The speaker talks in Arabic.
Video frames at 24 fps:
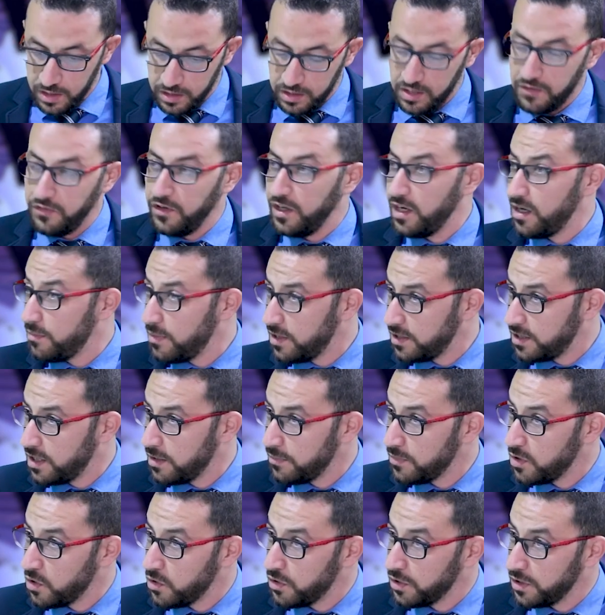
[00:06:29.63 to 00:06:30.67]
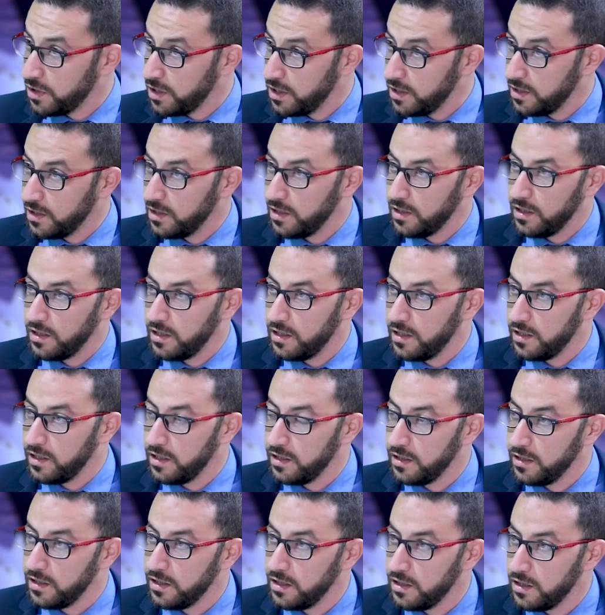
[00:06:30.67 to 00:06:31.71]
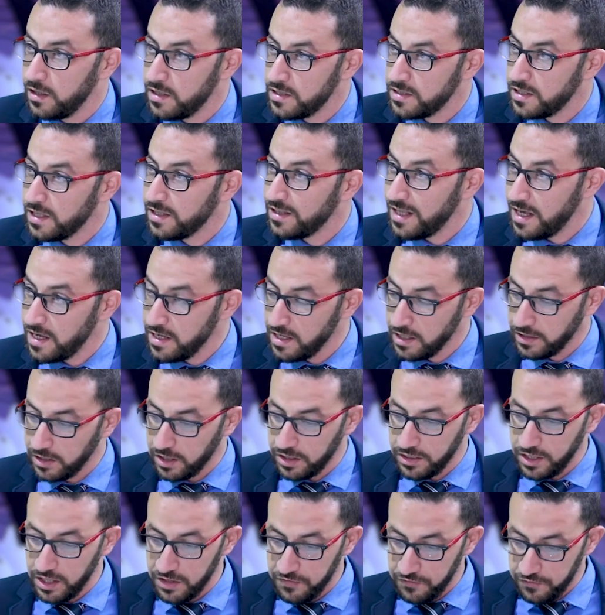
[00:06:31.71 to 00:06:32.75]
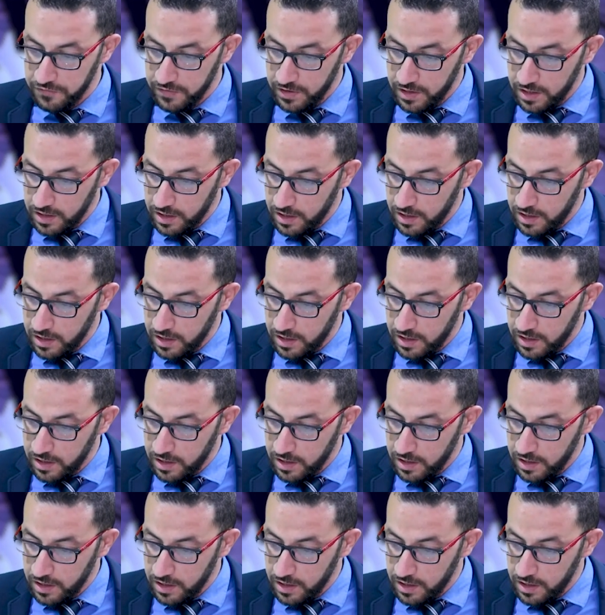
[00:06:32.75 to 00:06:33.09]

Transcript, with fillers: تفعيل المادة 102 لاستثنائية الظرف